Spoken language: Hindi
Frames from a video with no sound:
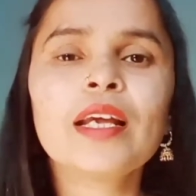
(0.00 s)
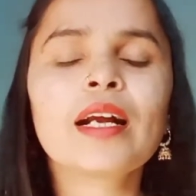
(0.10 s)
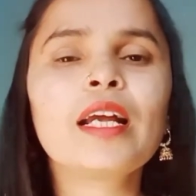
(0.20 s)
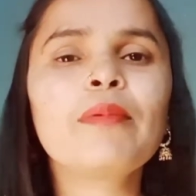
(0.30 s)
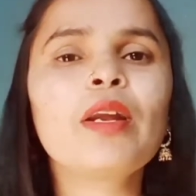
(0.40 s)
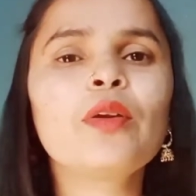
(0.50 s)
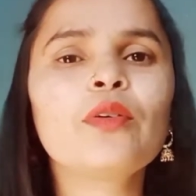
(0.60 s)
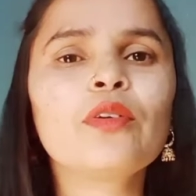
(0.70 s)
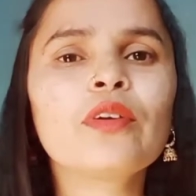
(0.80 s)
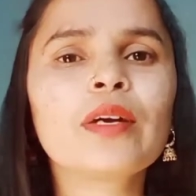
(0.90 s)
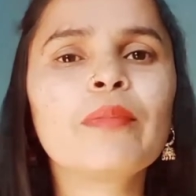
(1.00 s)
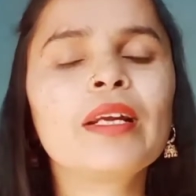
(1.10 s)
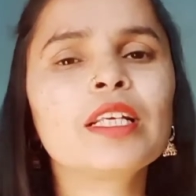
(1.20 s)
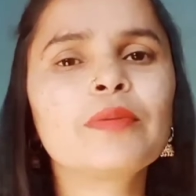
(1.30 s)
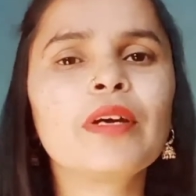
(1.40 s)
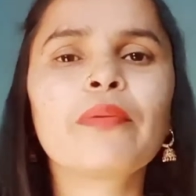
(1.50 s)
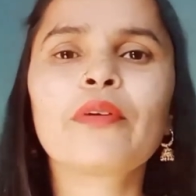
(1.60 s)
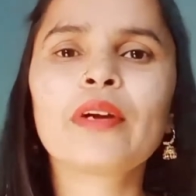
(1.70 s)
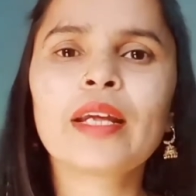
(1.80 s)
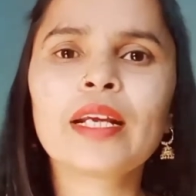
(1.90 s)
कई बार लोगों के बैलेंस भी अफोर्ड
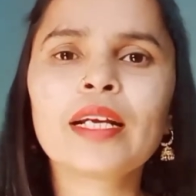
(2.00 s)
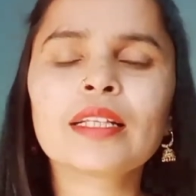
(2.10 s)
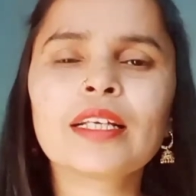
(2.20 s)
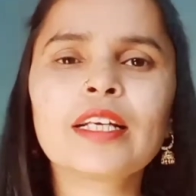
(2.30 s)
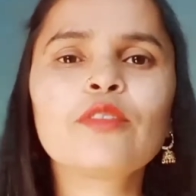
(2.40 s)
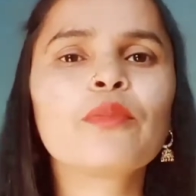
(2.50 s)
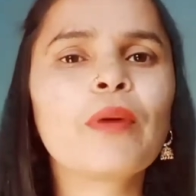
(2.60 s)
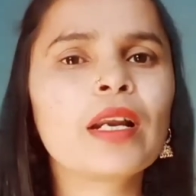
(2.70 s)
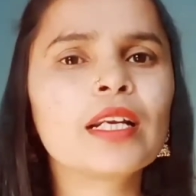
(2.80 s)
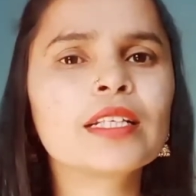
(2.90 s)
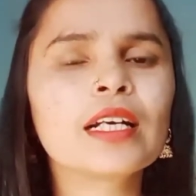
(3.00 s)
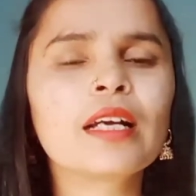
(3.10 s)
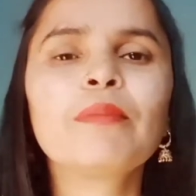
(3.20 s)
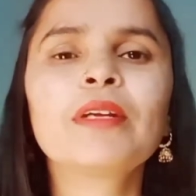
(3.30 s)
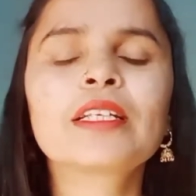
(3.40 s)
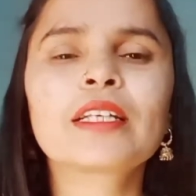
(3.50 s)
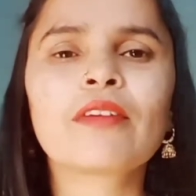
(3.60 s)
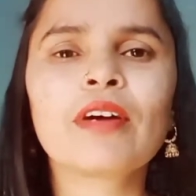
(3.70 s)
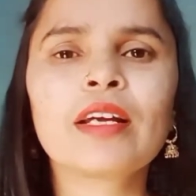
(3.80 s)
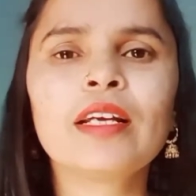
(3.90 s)
नहीं करते कि वो पार्लर जाकर ब्लीच
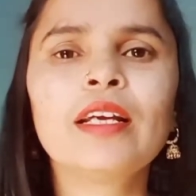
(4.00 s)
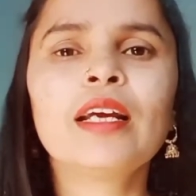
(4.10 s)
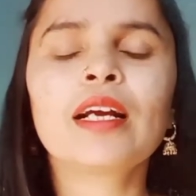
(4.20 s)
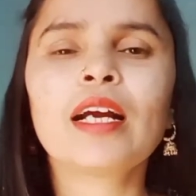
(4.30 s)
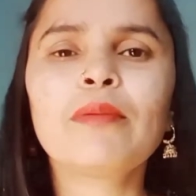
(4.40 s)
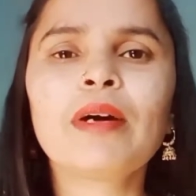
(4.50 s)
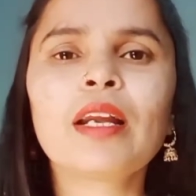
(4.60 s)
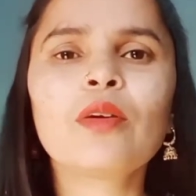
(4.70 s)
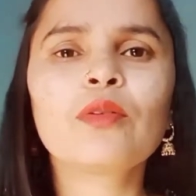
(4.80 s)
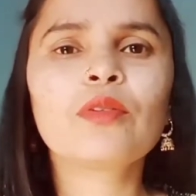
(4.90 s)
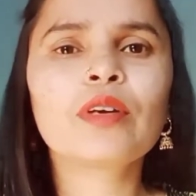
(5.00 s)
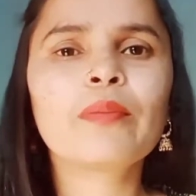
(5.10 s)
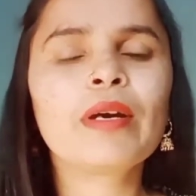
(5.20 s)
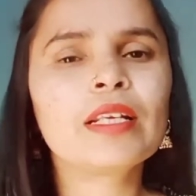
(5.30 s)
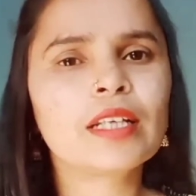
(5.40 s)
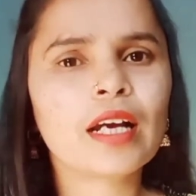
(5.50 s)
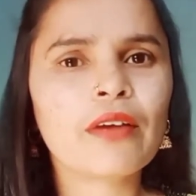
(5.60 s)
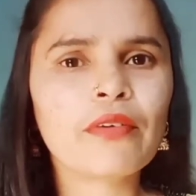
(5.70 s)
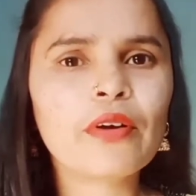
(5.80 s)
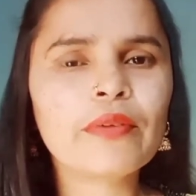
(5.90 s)
करवाएं कई बार लोगों के बैलेंस अगर
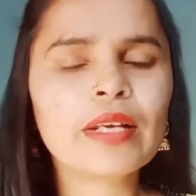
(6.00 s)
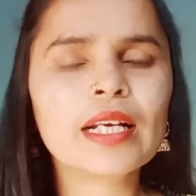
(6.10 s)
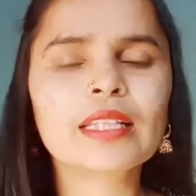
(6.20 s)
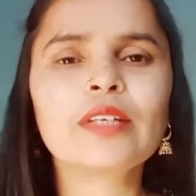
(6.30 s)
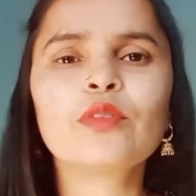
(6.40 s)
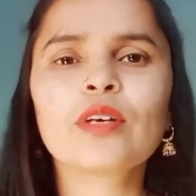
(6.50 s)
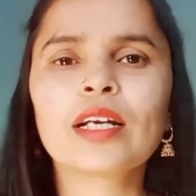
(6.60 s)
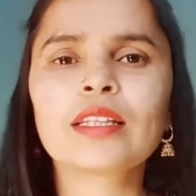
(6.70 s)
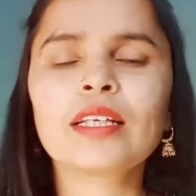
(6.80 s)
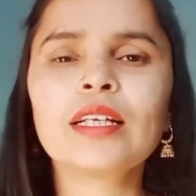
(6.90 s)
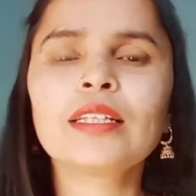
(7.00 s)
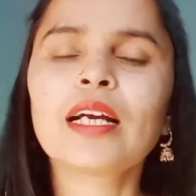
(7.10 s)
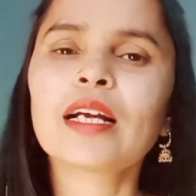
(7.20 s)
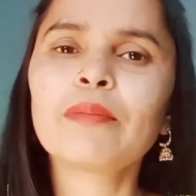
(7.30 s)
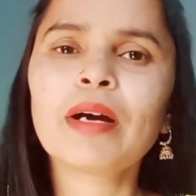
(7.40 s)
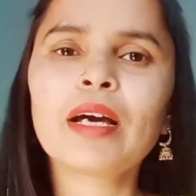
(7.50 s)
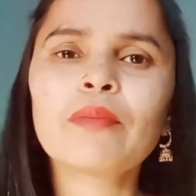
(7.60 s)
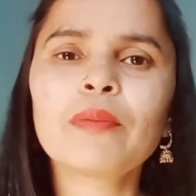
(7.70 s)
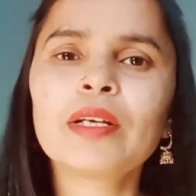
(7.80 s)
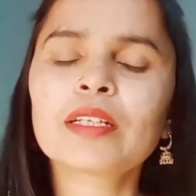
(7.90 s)
अफोर्ड नहीं करते वो करते हैं जाके बाहर
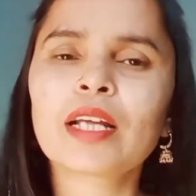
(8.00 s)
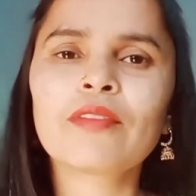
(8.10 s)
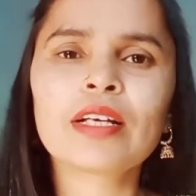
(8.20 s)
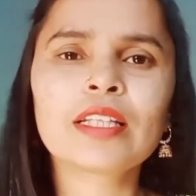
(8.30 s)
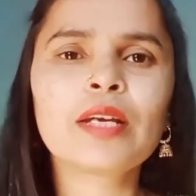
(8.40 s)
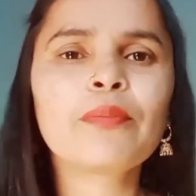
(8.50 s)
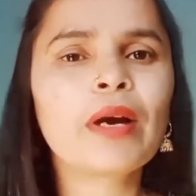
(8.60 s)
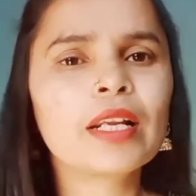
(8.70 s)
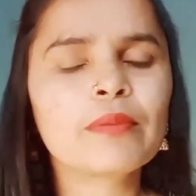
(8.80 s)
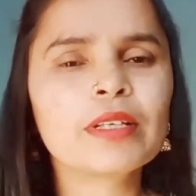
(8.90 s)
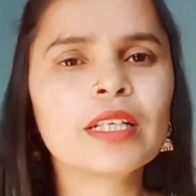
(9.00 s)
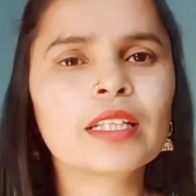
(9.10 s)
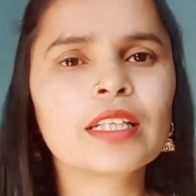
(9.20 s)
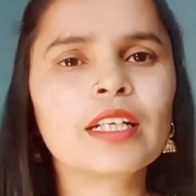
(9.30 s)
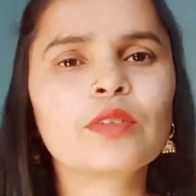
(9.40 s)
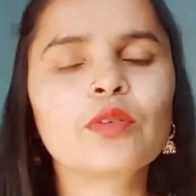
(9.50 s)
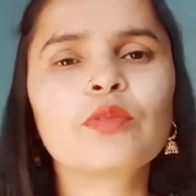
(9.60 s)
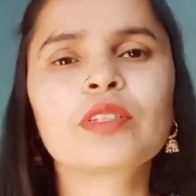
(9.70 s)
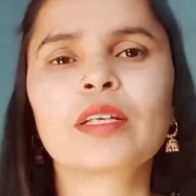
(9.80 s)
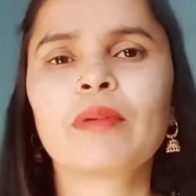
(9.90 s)
में ब्लीच करवाते हैं पार्लर में जाते हैं तो
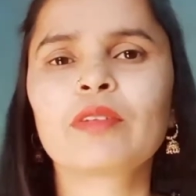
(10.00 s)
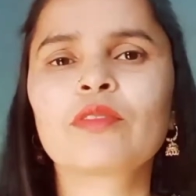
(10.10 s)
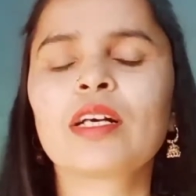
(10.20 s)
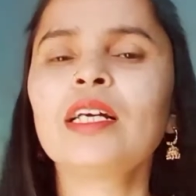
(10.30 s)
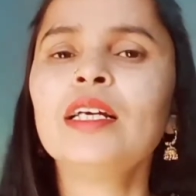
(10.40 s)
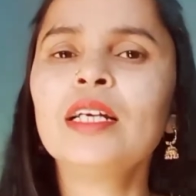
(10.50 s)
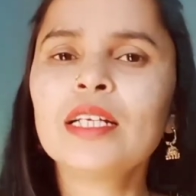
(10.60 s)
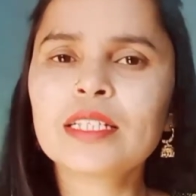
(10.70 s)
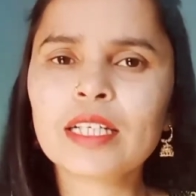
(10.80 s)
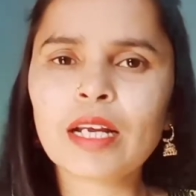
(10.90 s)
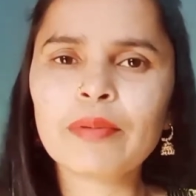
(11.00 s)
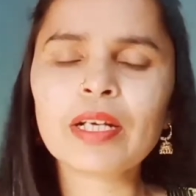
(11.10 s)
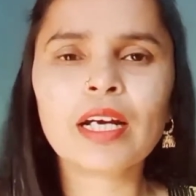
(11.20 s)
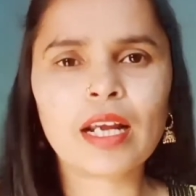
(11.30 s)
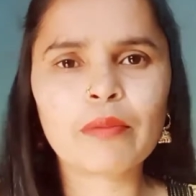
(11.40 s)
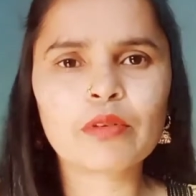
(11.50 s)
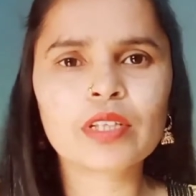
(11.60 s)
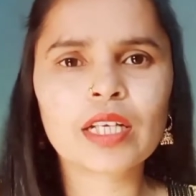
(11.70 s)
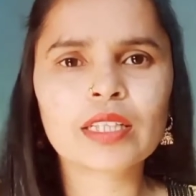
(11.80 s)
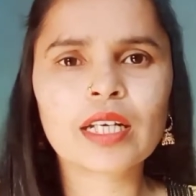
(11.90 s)
उसके बाद उनका चेहरा भी ख़राब हो
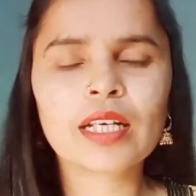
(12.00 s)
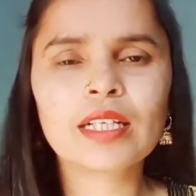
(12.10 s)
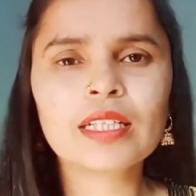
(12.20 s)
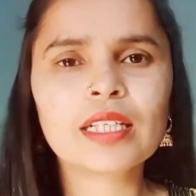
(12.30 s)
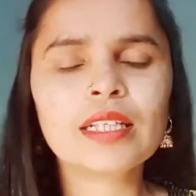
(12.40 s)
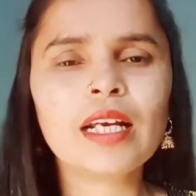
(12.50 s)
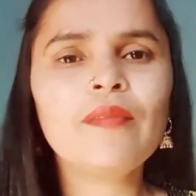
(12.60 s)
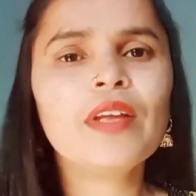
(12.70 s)
जाता है इसलिए